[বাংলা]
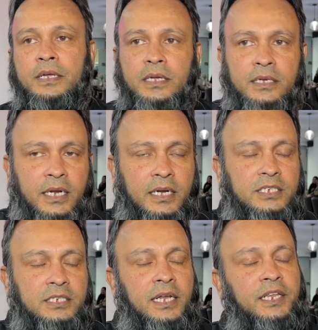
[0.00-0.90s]

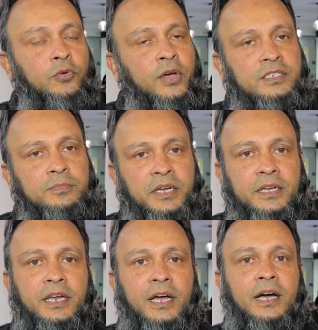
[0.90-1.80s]
ইন্টারন্যাশনাল ইউএস
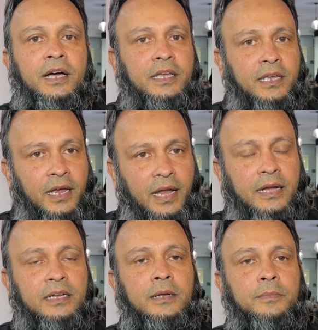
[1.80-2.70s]
মিডিয়া
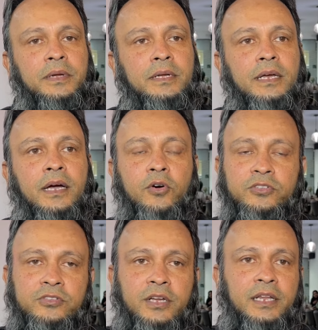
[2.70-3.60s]
ক্যানাডিয়ান মিডিয়া
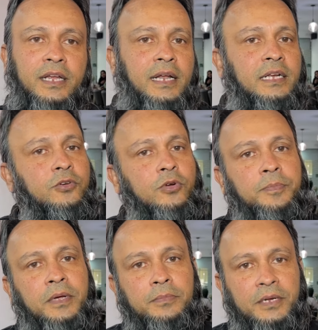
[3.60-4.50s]
অস্ট্রেলিয়ান অ্যান্ড
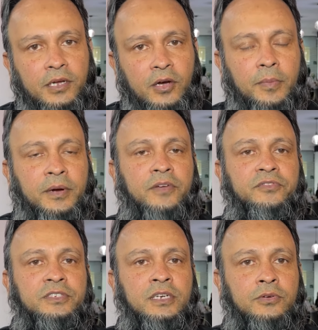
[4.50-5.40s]
ইউরোপিয়ান মিডিয়াও আমাকে
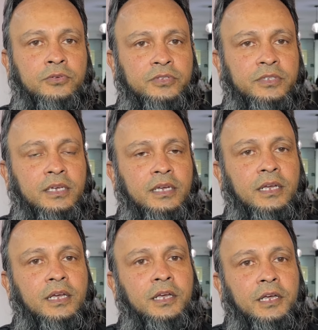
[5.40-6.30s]
ফিচার করছে
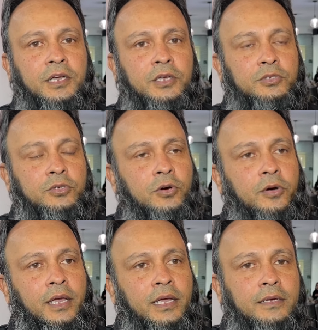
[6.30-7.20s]
সো এই